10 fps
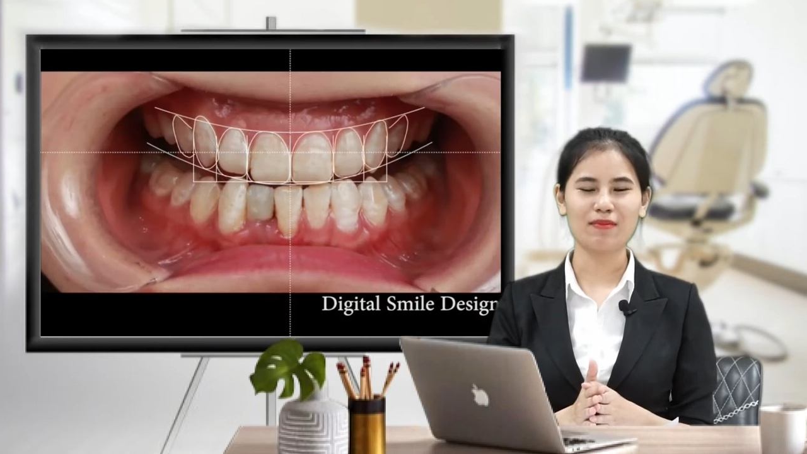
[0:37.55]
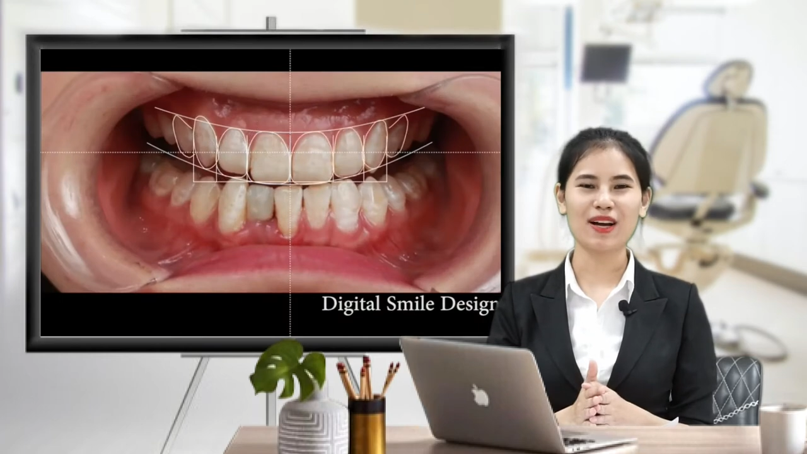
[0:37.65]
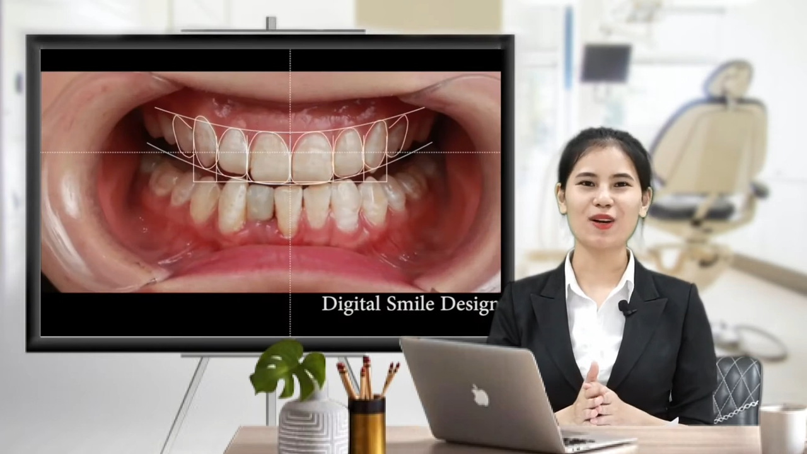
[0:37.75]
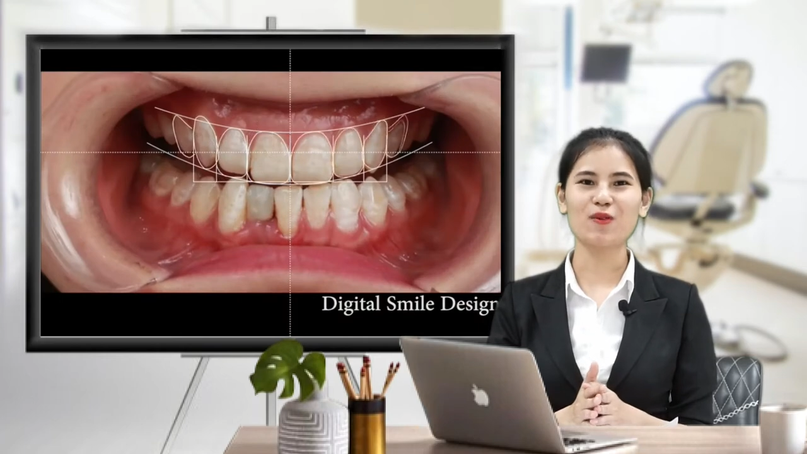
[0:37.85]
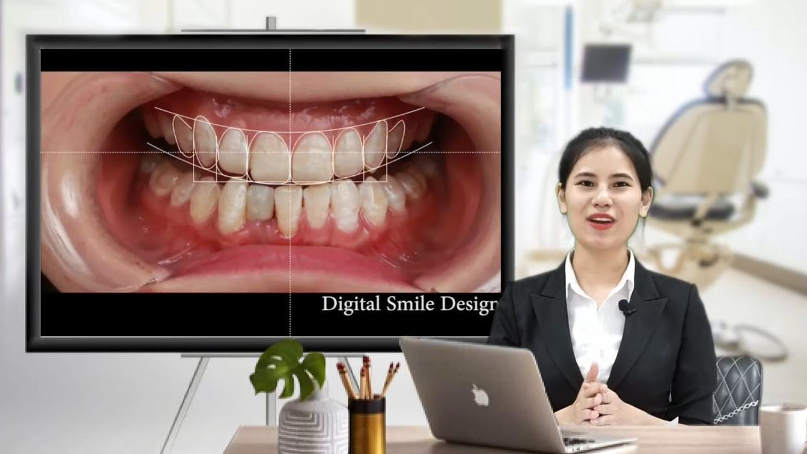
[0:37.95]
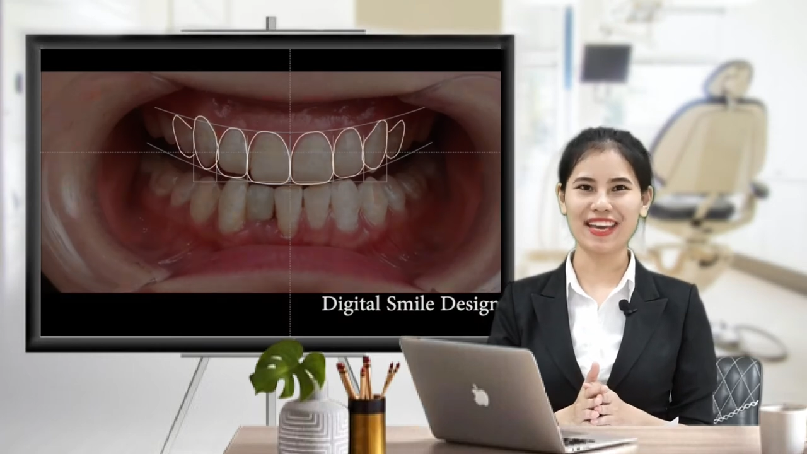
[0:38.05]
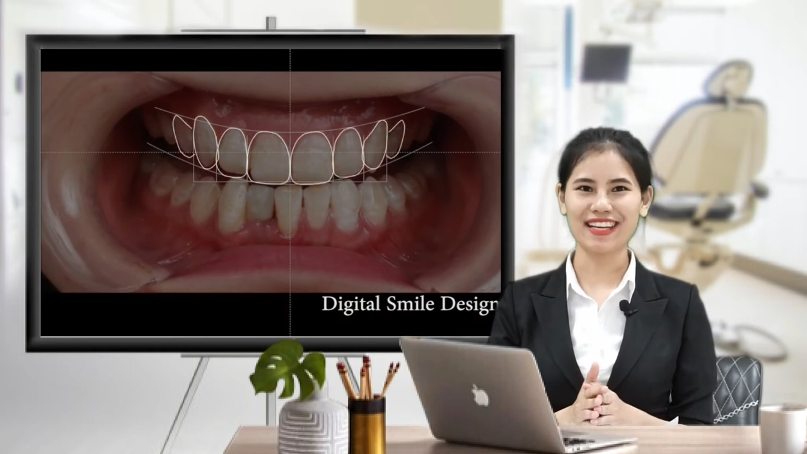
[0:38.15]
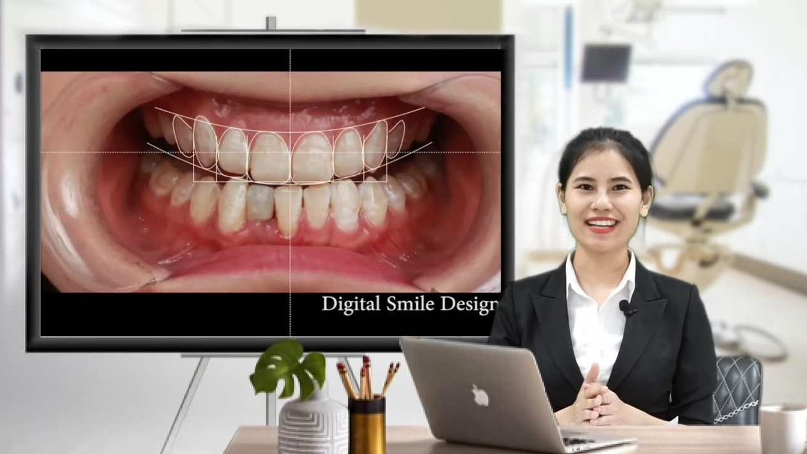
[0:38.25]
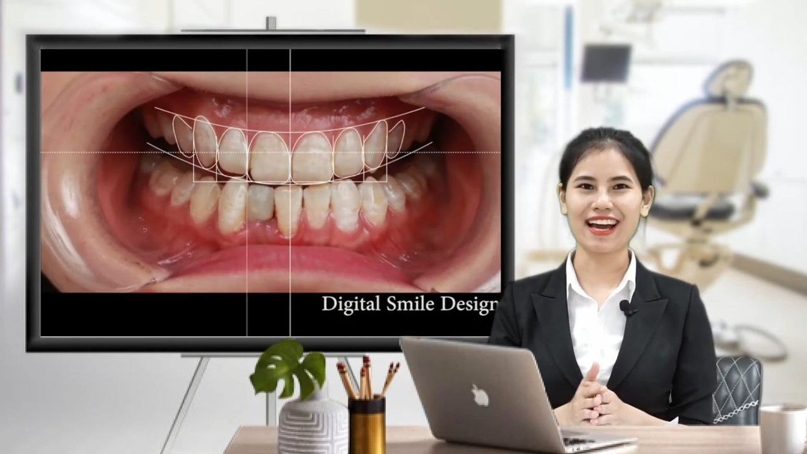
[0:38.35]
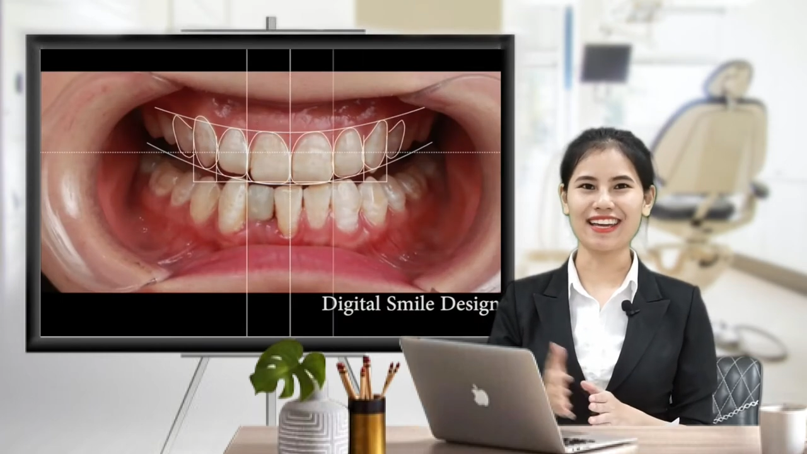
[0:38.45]
bằng công nghệ
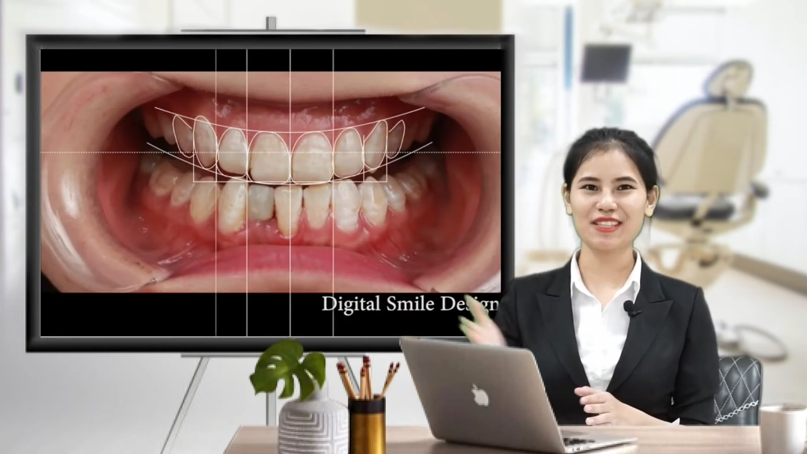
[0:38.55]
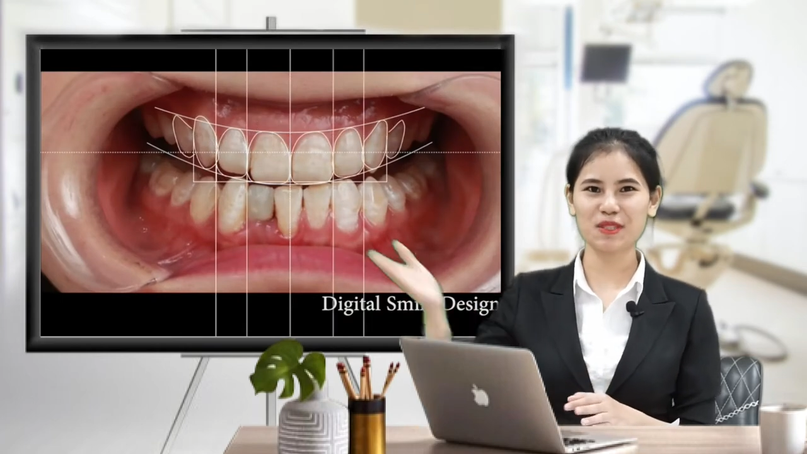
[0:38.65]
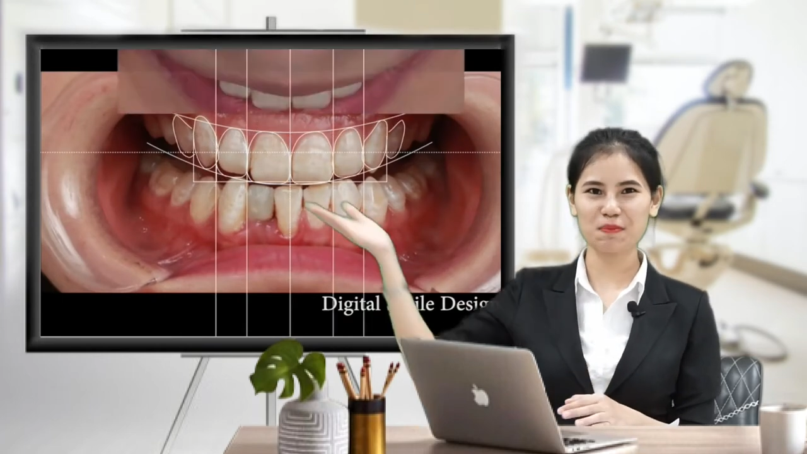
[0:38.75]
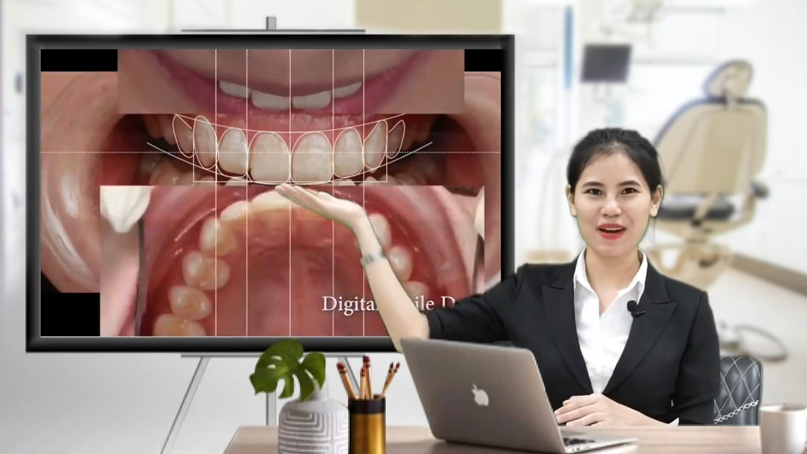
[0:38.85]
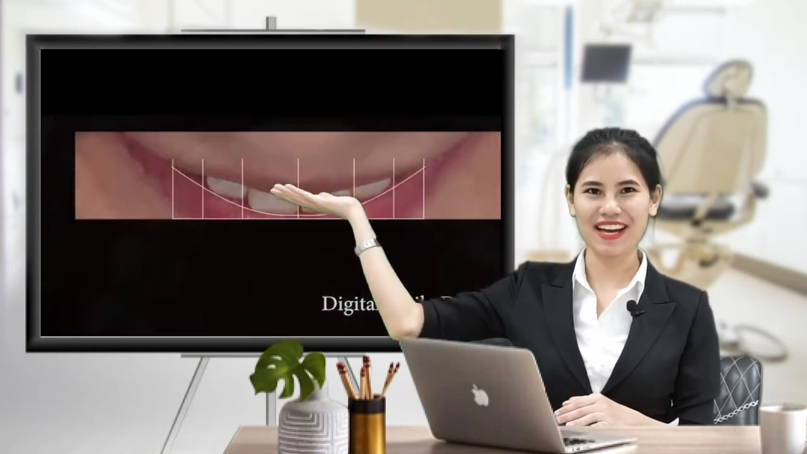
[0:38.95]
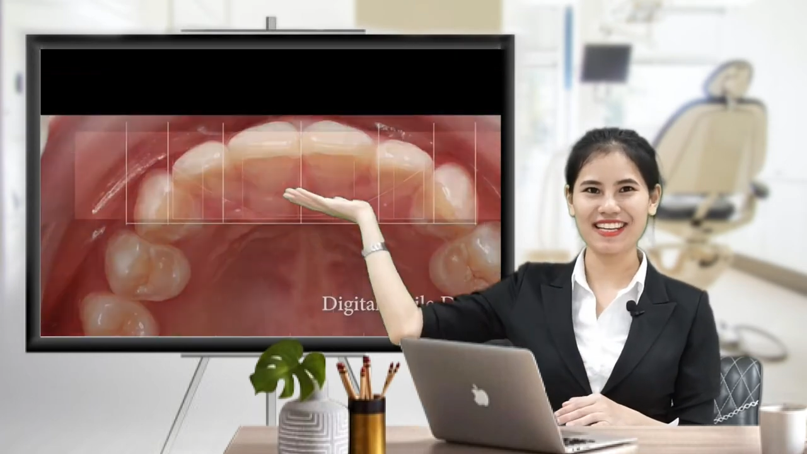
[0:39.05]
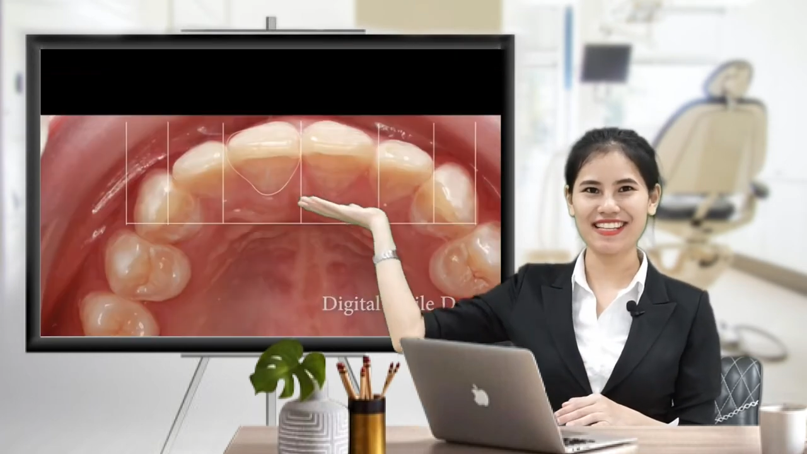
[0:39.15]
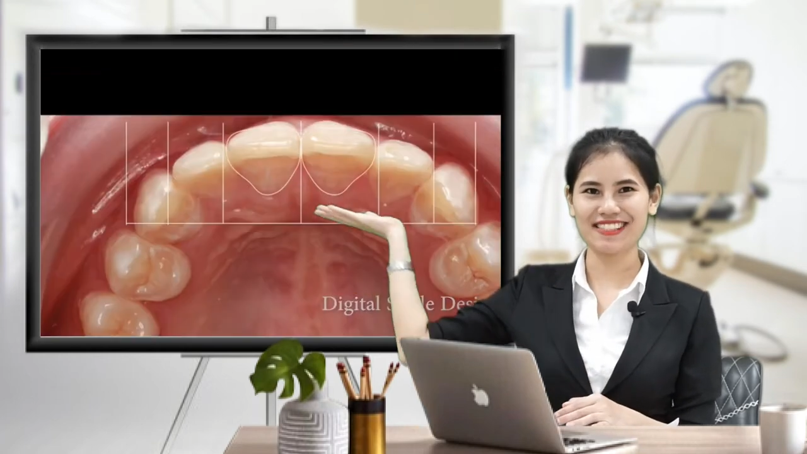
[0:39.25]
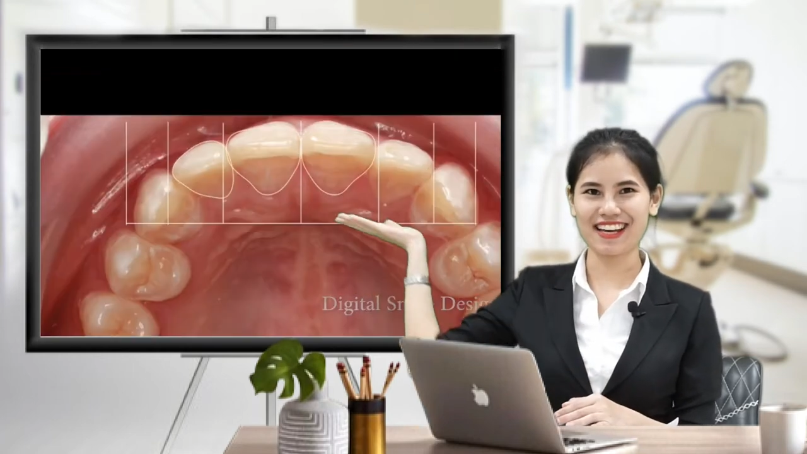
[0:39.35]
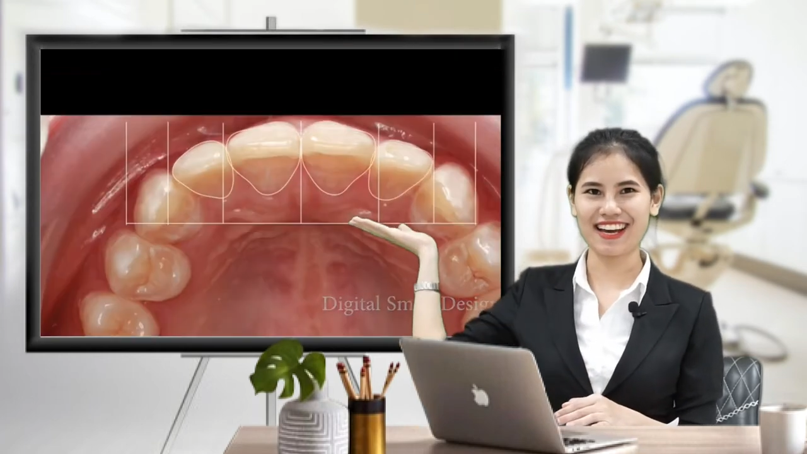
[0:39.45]
hiện đại smile
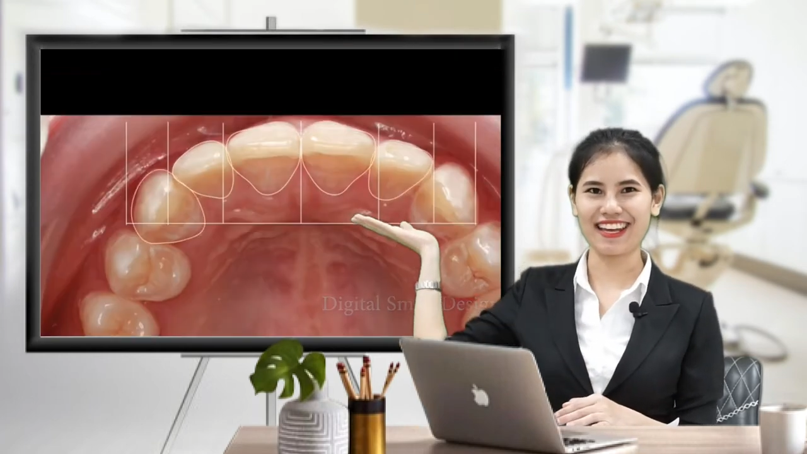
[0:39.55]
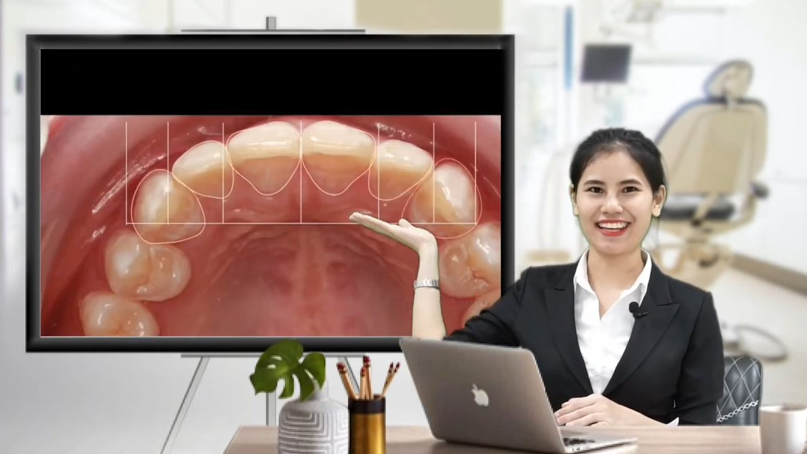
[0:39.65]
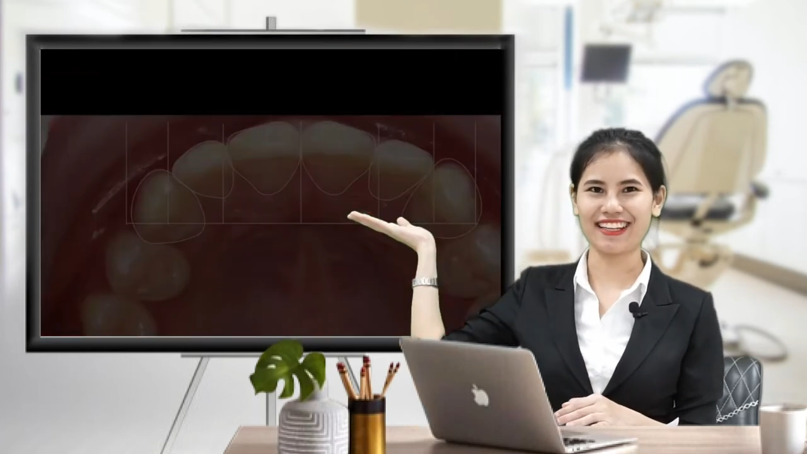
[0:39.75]
design.